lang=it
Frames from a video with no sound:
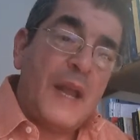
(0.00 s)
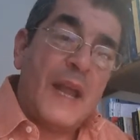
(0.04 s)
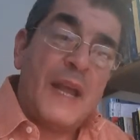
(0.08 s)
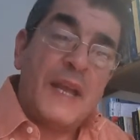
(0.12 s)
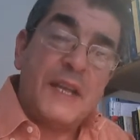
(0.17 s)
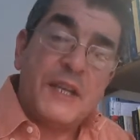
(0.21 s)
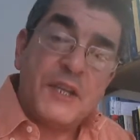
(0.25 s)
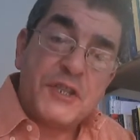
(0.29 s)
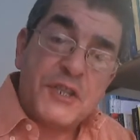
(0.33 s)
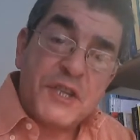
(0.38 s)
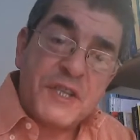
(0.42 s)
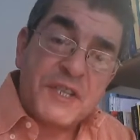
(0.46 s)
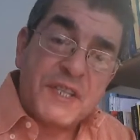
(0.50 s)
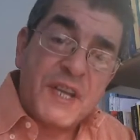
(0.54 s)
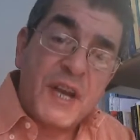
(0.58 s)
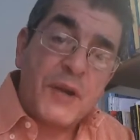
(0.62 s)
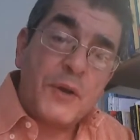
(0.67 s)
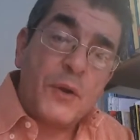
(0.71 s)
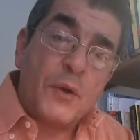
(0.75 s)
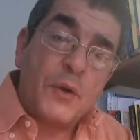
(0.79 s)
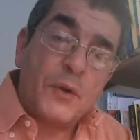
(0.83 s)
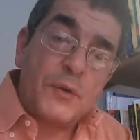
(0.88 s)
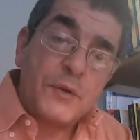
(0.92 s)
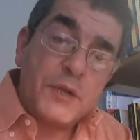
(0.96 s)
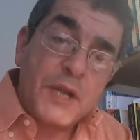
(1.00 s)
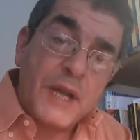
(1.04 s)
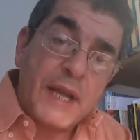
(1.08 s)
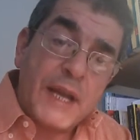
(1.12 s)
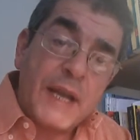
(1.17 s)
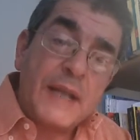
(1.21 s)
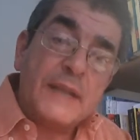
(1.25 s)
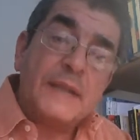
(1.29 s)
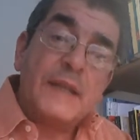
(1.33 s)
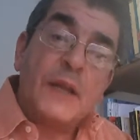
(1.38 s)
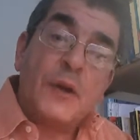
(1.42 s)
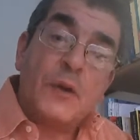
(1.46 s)
È necessario che ogni
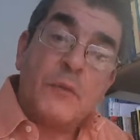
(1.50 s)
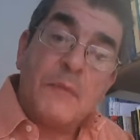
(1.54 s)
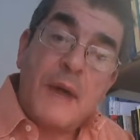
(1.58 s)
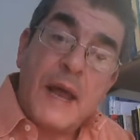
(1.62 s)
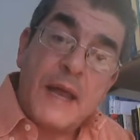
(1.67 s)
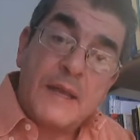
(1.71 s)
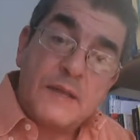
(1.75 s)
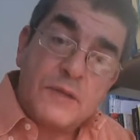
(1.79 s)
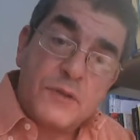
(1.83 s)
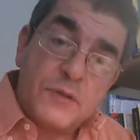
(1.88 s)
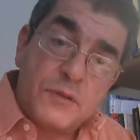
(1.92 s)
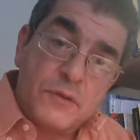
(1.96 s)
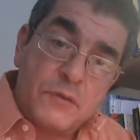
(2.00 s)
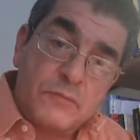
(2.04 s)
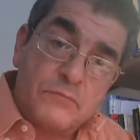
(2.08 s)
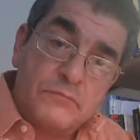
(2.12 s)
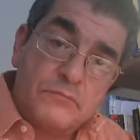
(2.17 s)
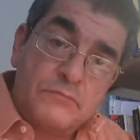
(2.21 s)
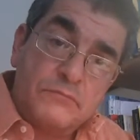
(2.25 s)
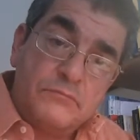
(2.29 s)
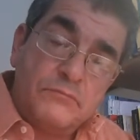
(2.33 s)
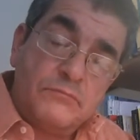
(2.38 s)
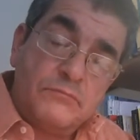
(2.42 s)
grande romanzo